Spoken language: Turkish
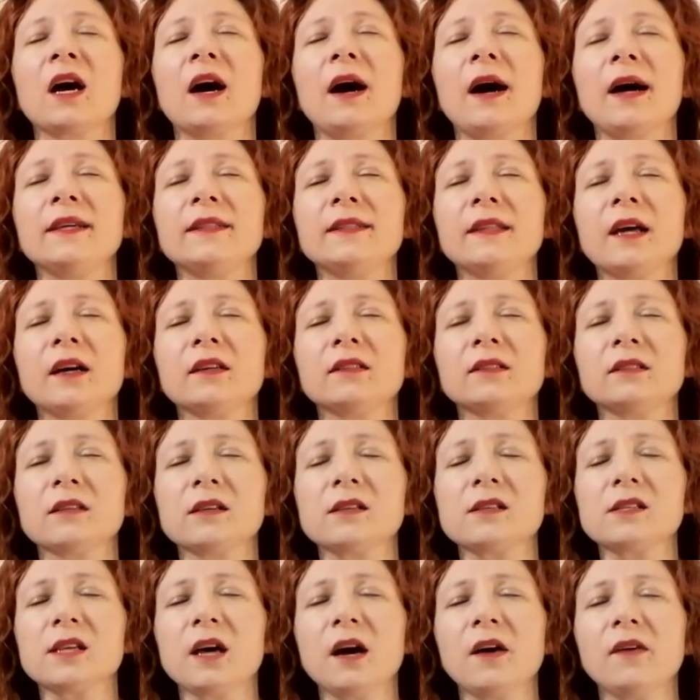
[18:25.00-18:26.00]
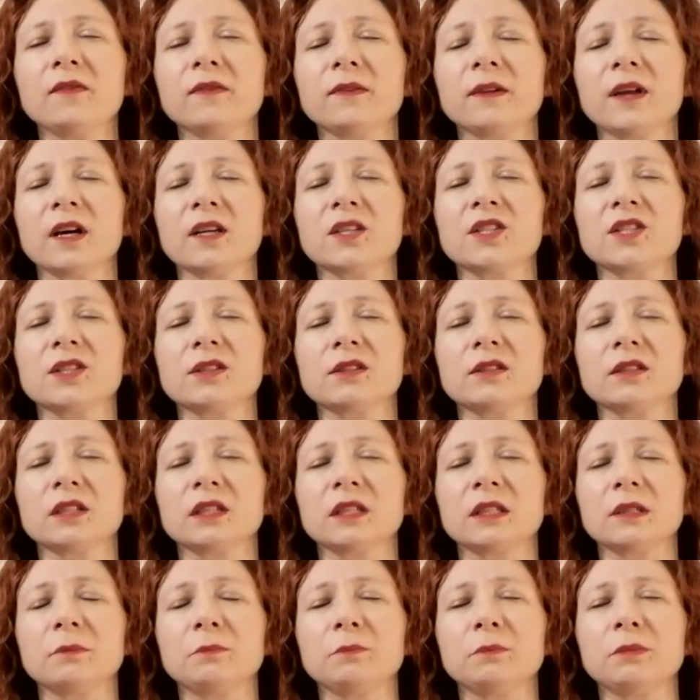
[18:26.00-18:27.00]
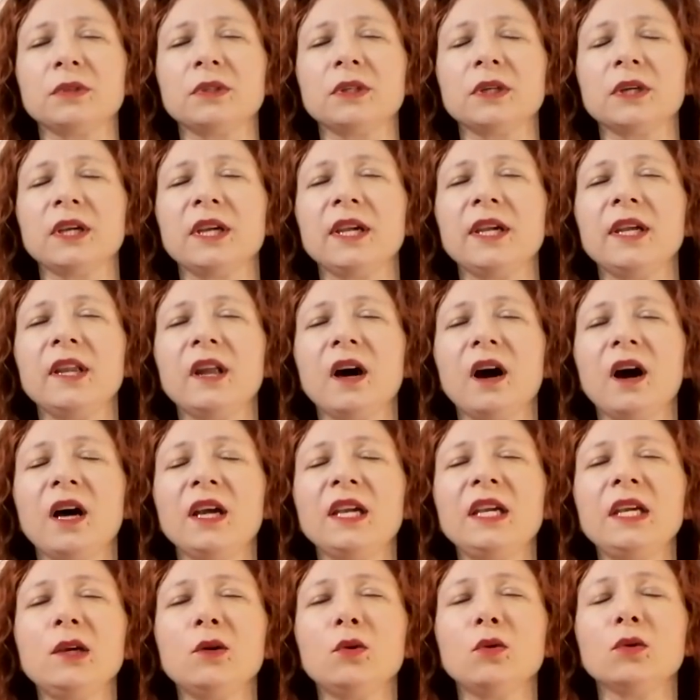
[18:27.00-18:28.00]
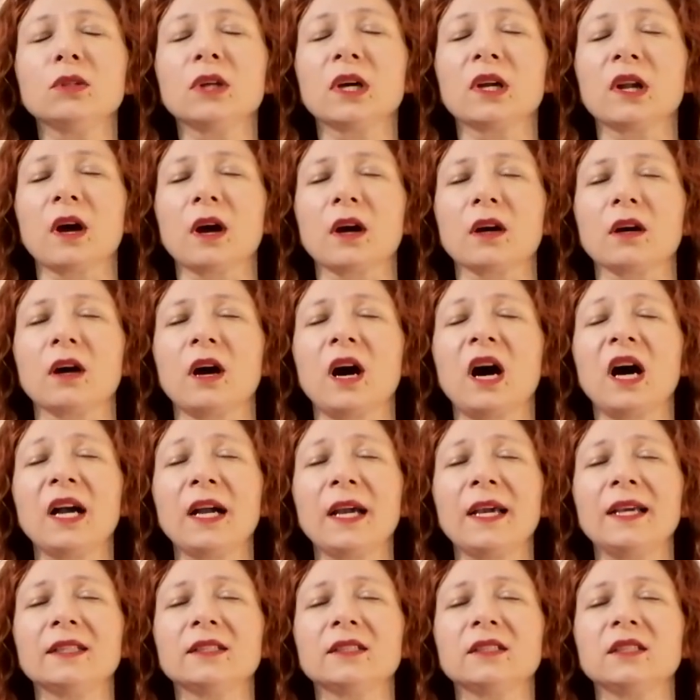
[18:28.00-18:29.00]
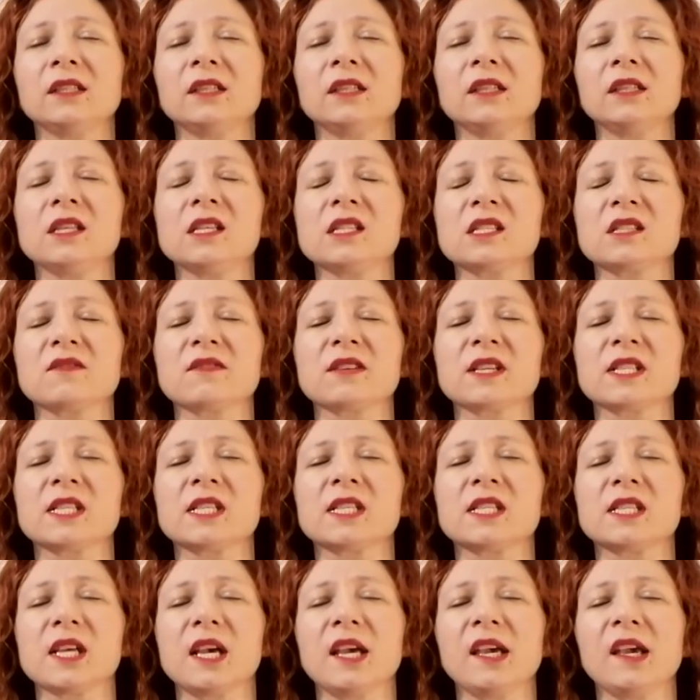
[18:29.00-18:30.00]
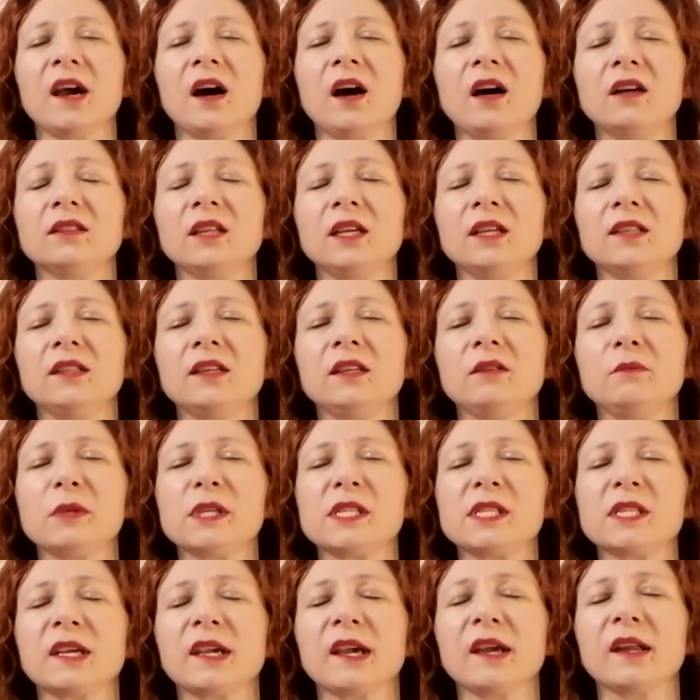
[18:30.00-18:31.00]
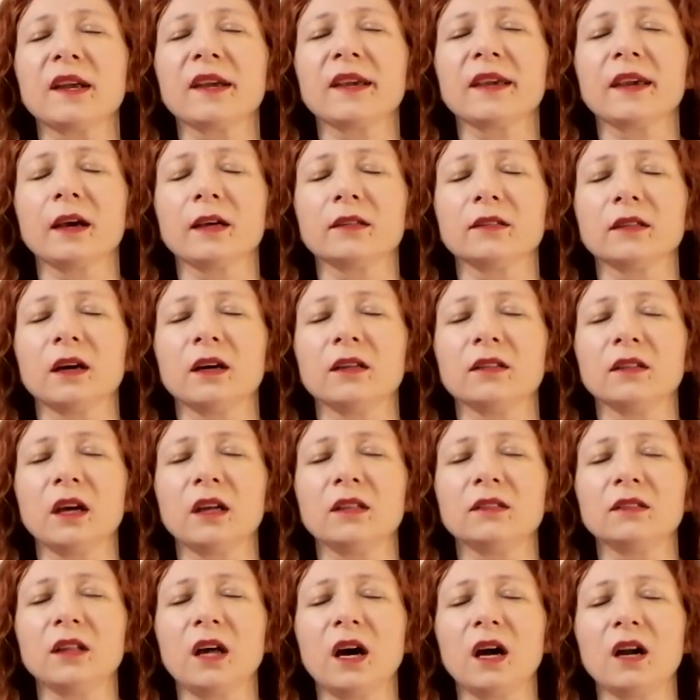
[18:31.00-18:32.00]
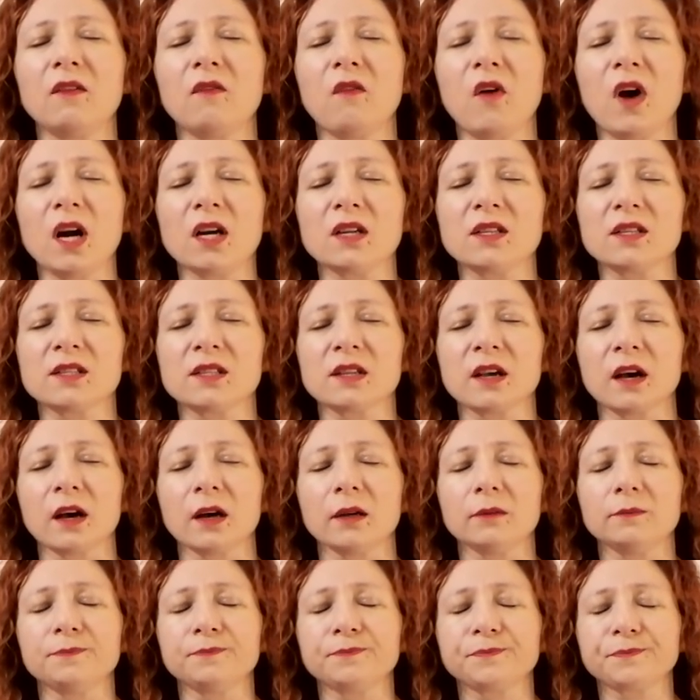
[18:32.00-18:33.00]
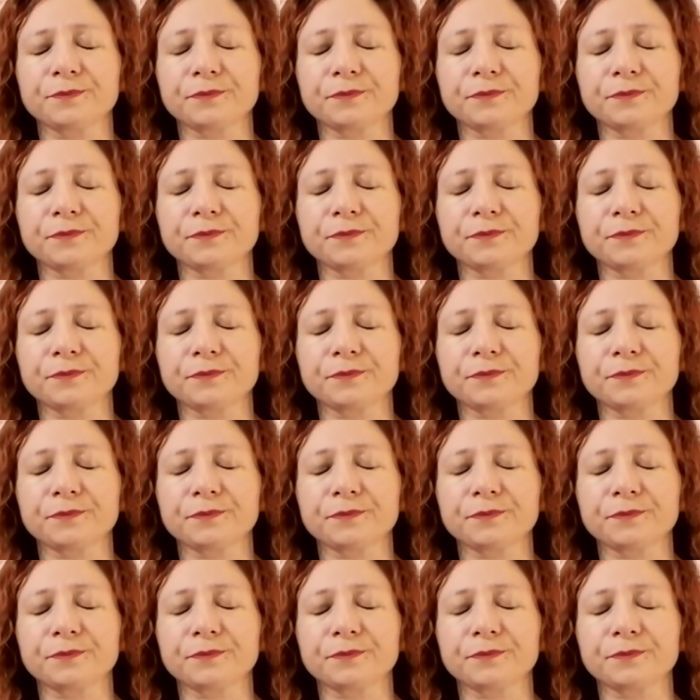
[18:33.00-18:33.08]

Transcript: kaynakta saflaştırıp ilahi olarak hak ettiğiniz ve size iade edilmesi gereken alanlar varsa